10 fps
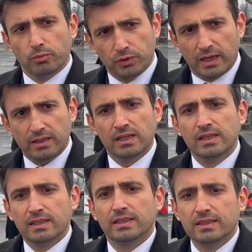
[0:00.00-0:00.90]
Bunlar
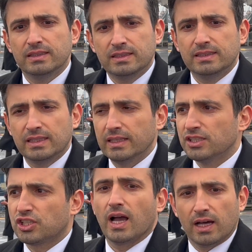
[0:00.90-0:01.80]

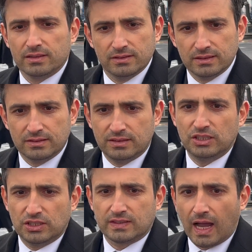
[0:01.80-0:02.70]
yeni çağın
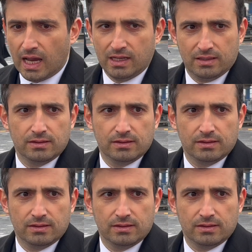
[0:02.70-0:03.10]
dijital